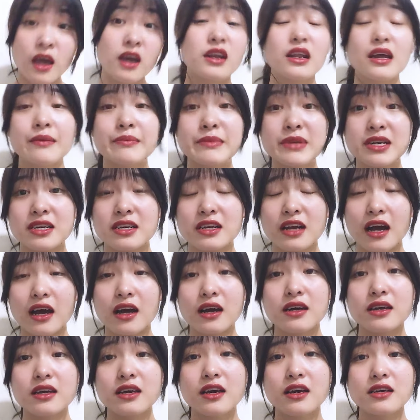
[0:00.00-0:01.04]
Để mình
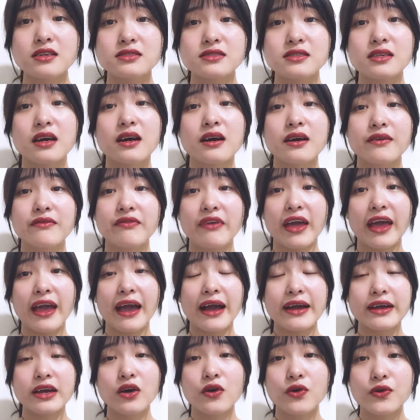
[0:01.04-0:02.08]
nói sơ về
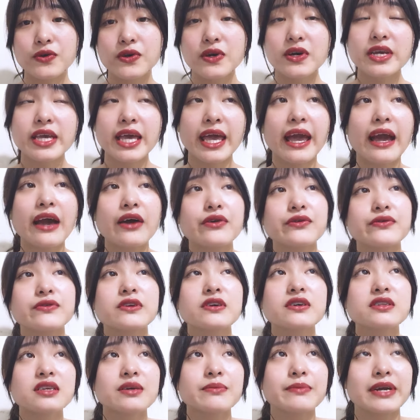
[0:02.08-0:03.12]
hai cái hũ trước nha. Hai hũ
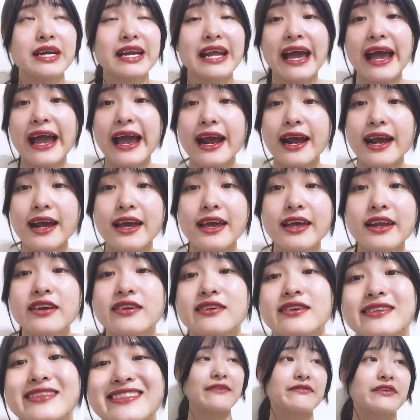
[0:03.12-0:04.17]
trước thì mình đã ăn hết rồi
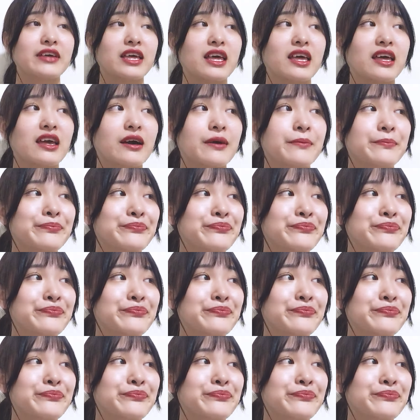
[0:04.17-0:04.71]
thì